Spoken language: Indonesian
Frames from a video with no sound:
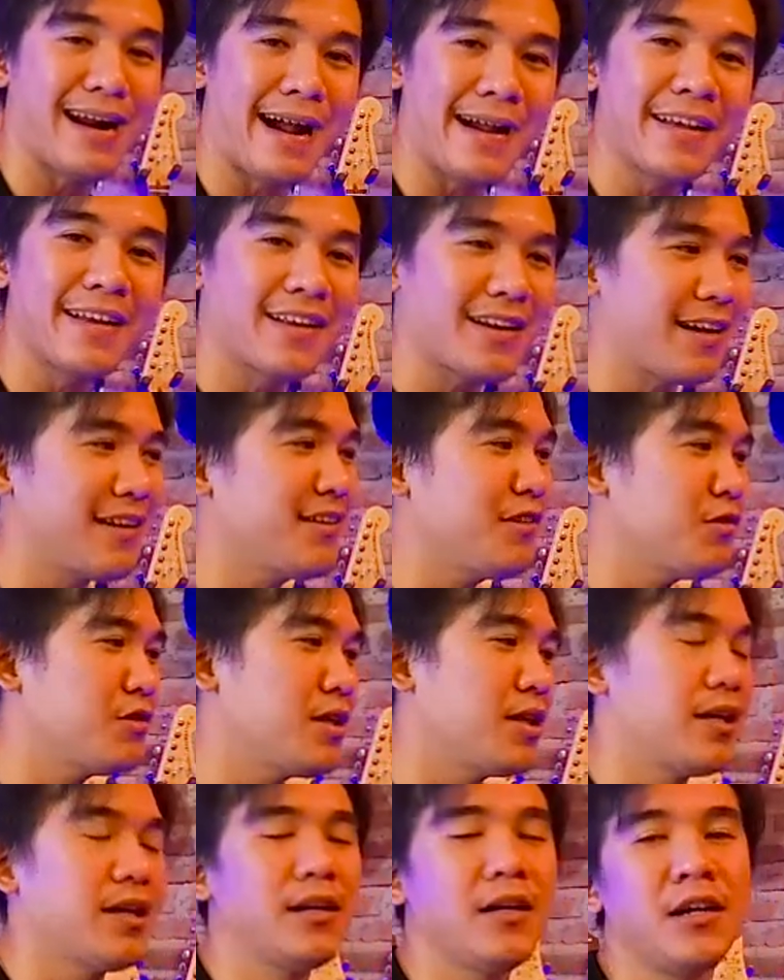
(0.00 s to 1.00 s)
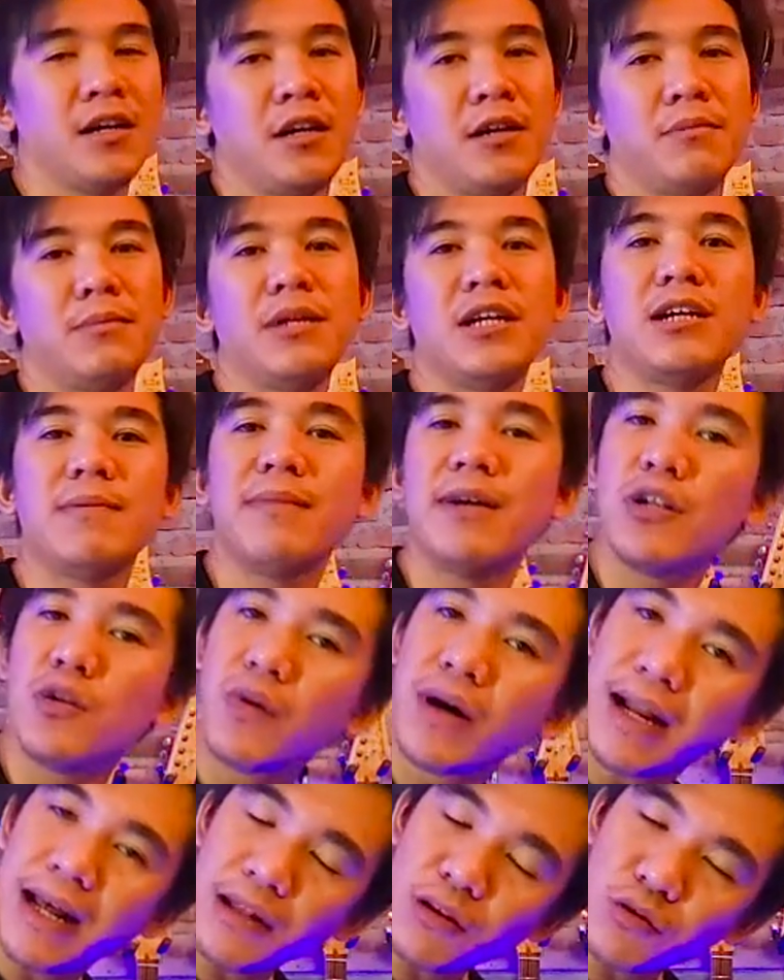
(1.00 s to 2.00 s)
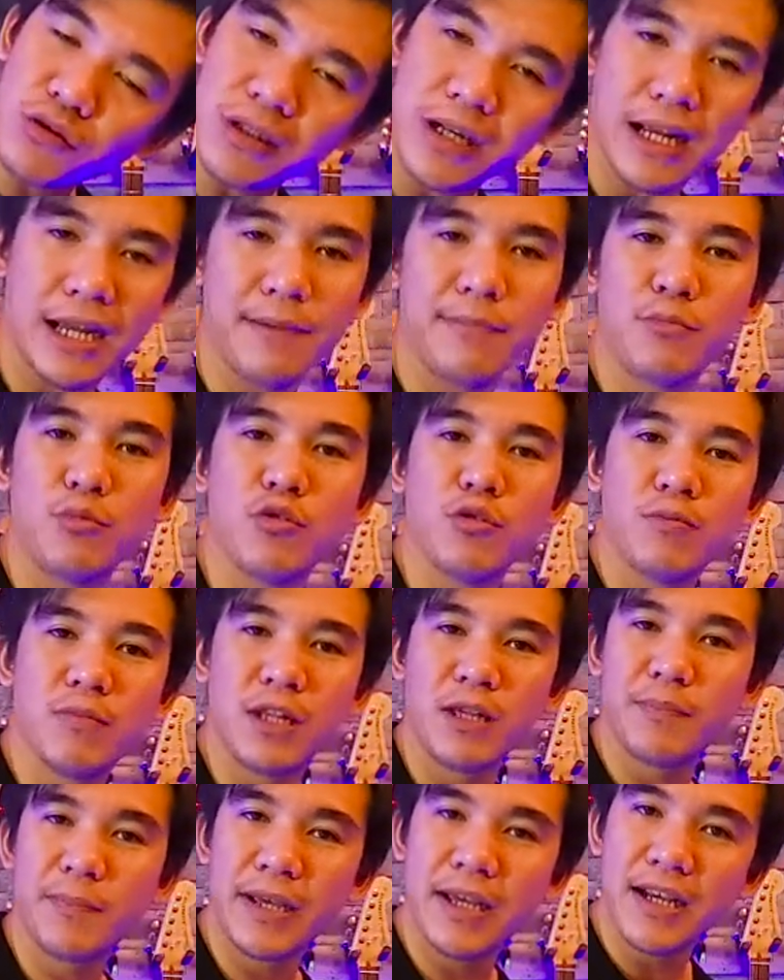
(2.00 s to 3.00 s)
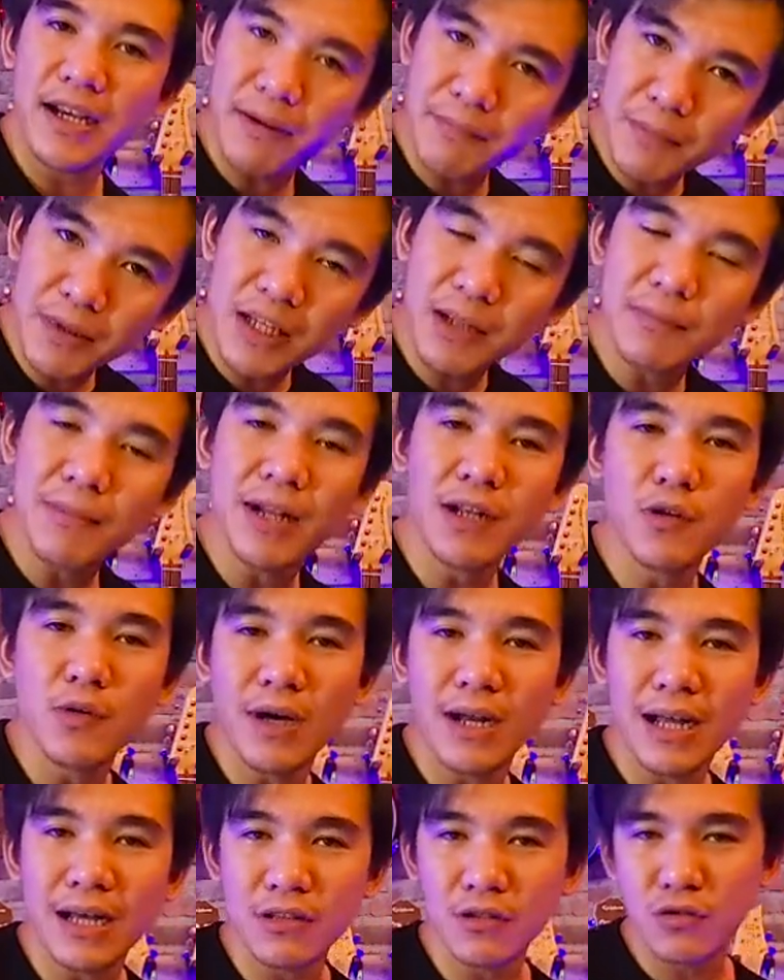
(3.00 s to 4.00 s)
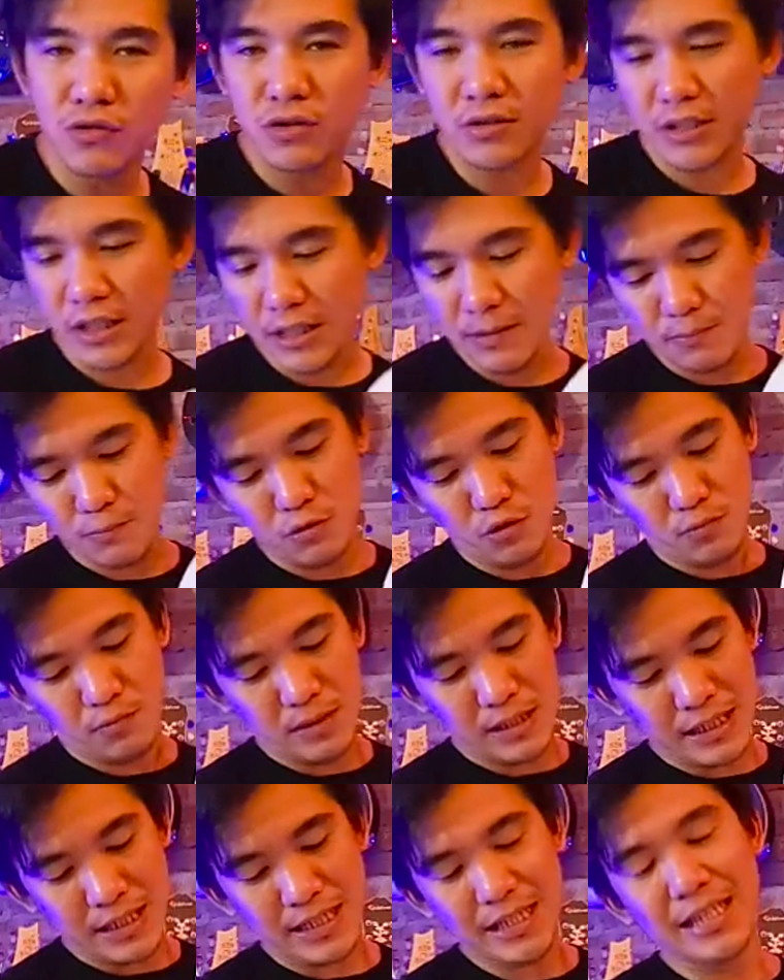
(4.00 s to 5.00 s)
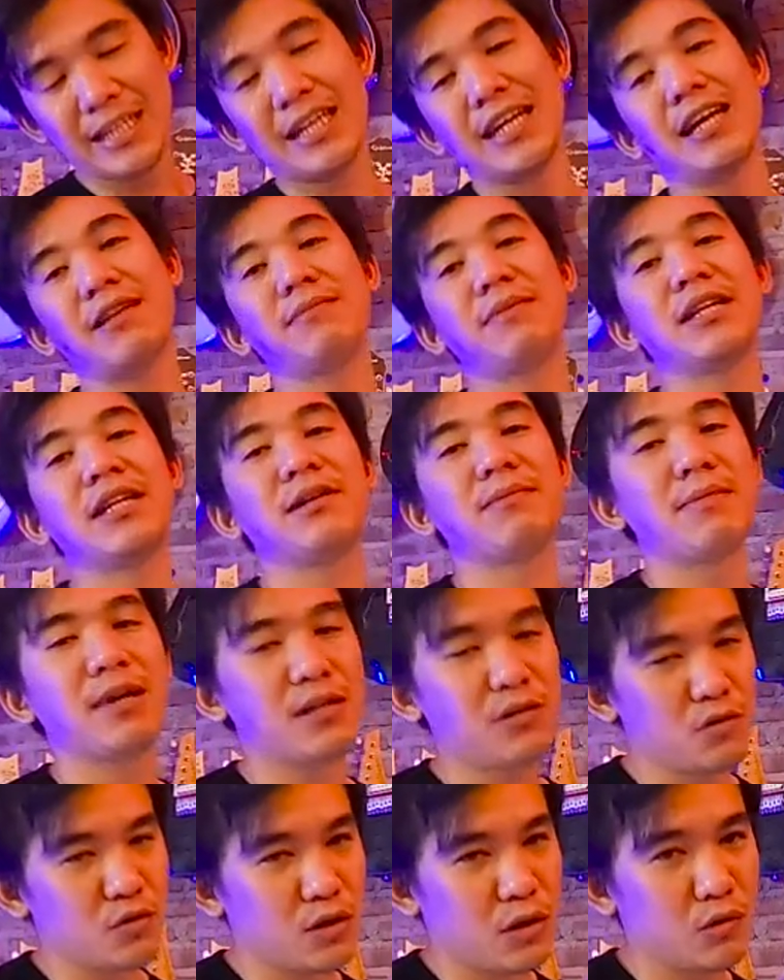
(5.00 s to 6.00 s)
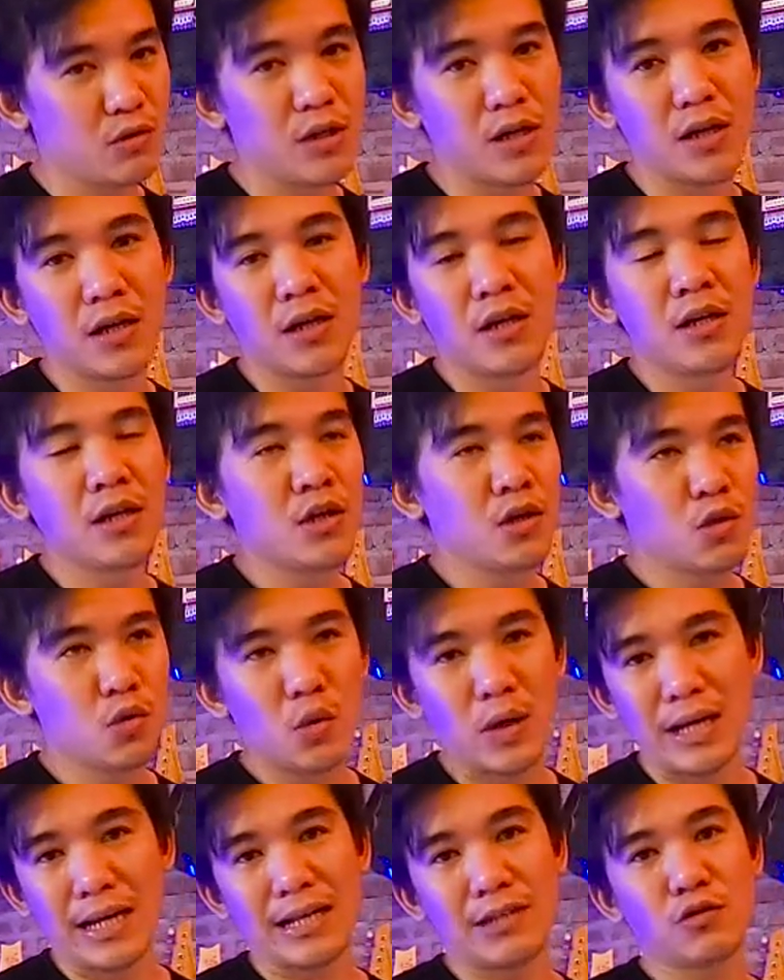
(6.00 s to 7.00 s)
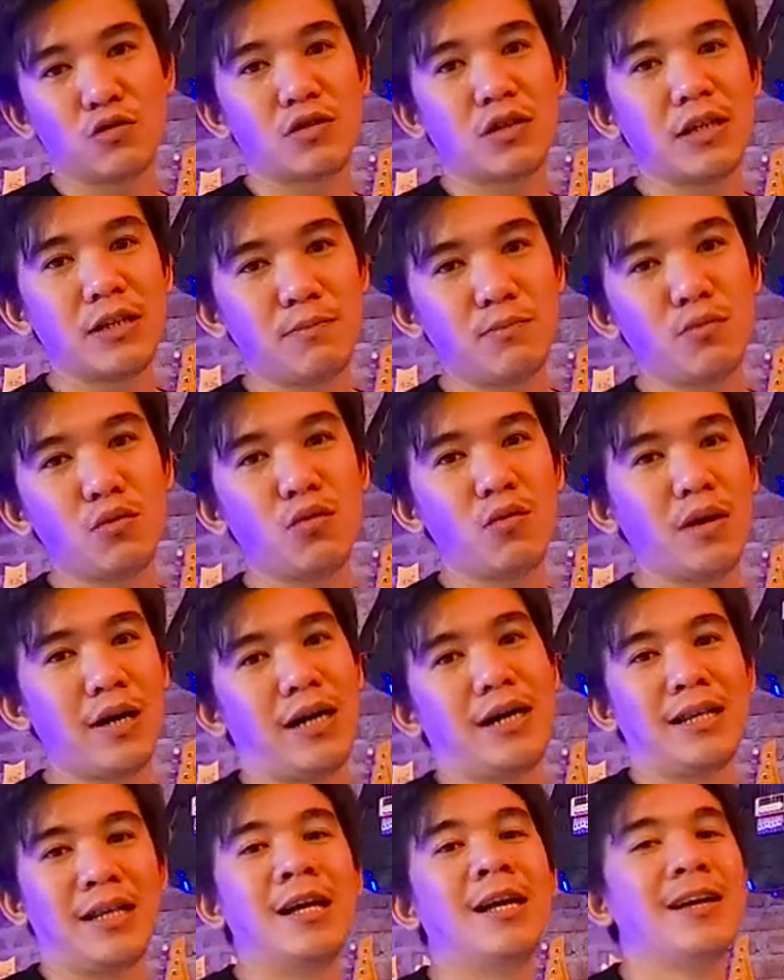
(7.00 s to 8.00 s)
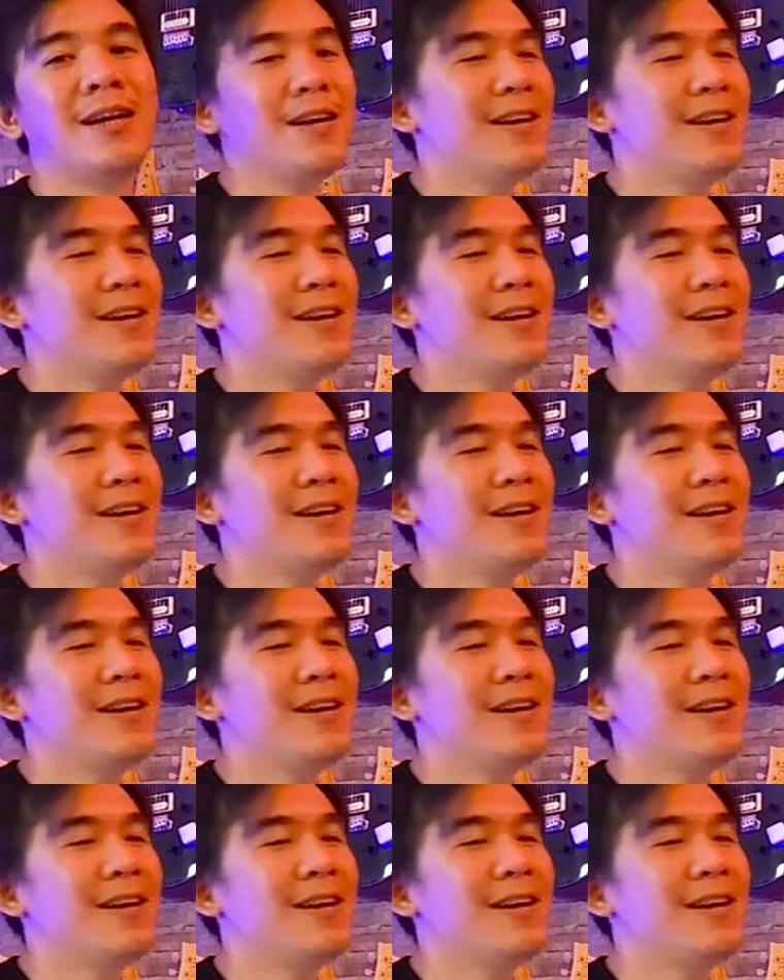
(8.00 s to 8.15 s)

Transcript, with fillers: dryer aja udah minimal 200 ribu beli pickup minimal 200 ribu beli ginian minimal juga udah 200 ribuan